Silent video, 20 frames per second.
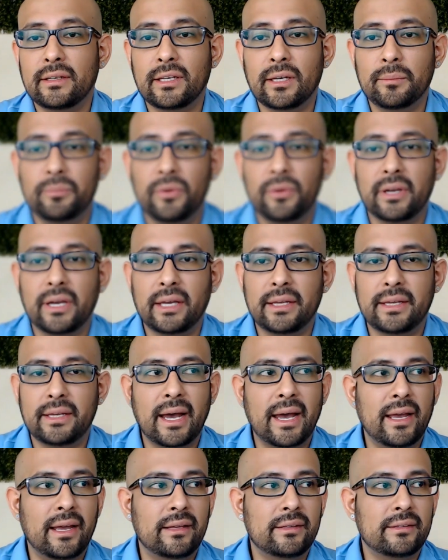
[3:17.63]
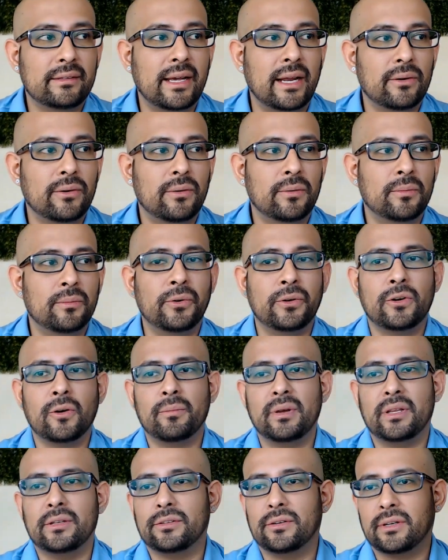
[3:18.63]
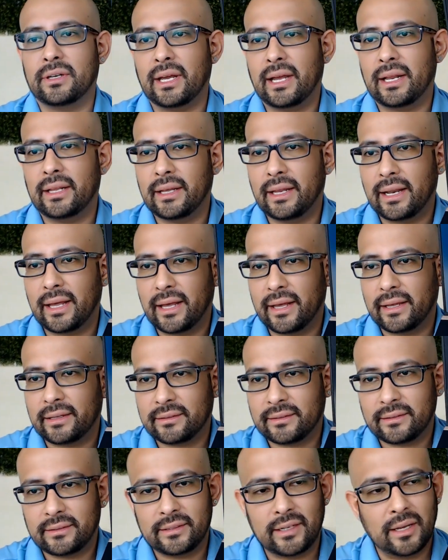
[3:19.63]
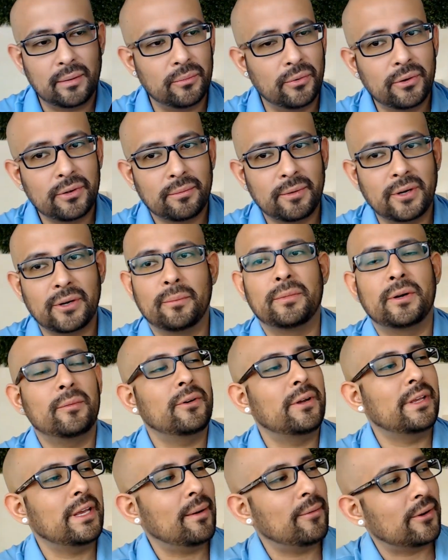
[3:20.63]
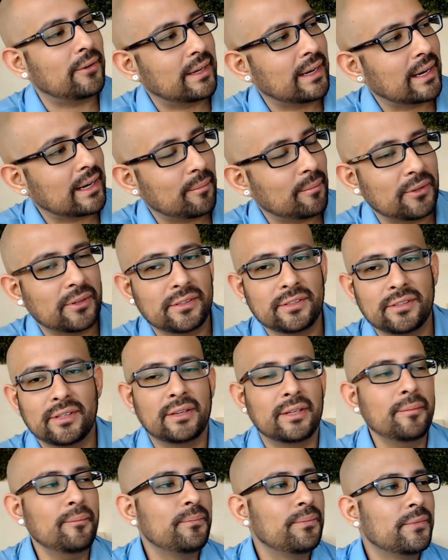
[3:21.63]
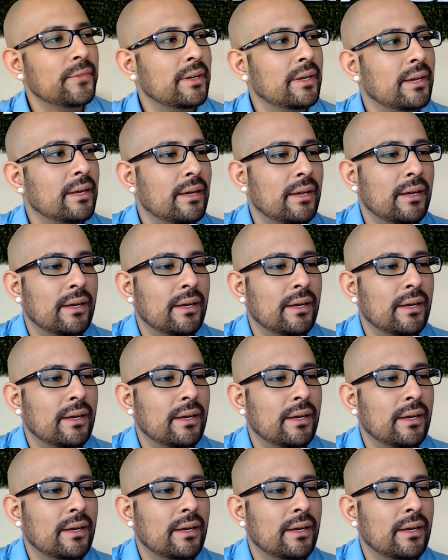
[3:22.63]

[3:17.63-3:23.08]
de este equipo que ya es algo muy convencional de las Zenbook. Bueno, primero ya vieron qué rápido encienden.